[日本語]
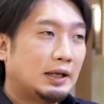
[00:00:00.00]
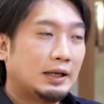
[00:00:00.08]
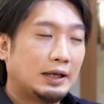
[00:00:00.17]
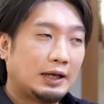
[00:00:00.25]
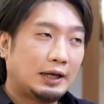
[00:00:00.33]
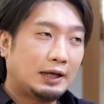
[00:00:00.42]

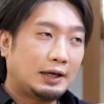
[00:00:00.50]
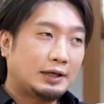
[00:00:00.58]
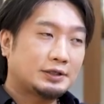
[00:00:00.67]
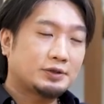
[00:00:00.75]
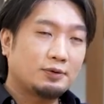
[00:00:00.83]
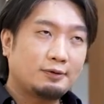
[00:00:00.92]

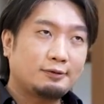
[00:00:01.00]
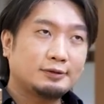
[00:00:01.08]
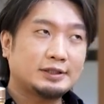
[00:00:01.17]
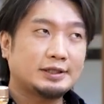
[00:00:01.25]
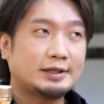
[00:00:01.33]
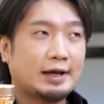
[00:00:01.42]
正
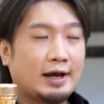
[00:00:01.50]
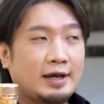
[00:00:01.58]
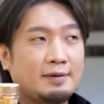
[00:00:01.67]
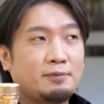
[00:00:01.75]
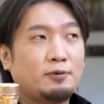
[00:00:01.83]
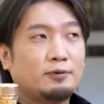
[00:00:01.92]
直
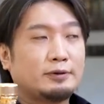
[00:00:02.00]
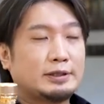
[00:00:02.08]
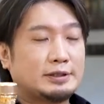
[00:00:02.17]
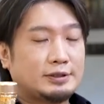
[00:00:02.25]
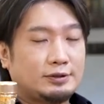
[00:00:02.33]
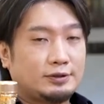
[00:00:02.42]
ハイボール
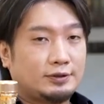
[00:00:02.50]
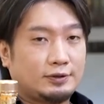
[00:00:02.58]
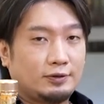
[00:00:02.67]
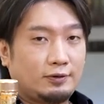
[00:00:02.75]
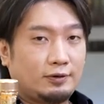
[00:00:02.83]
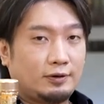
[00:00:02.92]
にする
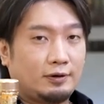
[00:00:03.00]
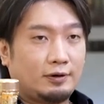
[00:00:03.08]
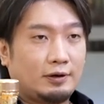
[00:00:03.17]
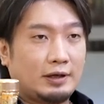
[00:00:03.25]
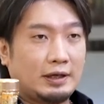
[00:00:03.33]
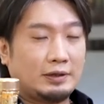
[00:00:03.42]

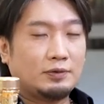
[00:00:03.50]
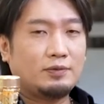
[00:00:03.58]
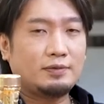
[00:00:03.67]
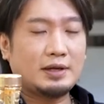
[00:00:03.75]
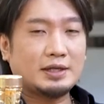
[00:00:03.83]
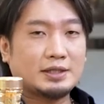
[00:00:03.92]
と、
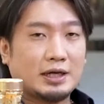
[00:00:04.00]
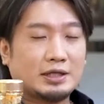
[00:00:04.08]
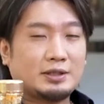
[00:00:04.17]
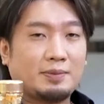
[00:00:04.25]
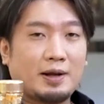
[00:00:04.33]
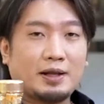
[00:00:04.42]
ノンエイジが
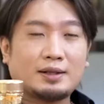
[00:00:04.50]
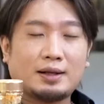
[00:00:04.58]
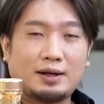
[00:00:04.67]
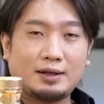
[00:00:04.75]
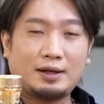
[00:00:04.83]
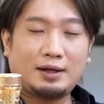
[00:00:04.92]
一番あっ
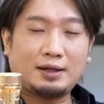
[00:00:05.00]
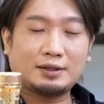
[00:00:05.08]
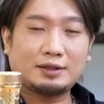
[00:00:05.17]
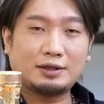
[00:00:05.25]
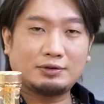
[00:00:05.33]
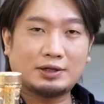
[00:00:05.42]
たか
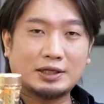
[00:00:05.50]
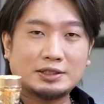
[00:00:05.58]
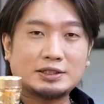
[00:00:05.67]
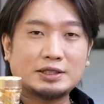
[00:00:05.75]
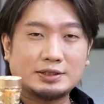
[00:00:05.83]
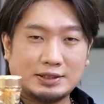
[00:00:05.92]
なっていう感
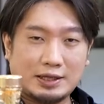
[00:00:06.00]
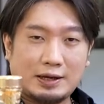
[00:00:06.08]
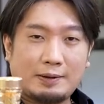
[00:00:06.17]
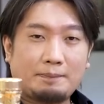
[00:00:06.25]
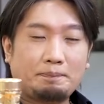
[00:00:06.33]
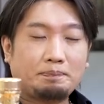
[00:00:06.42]
じです
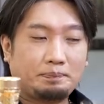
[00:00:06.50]
ね。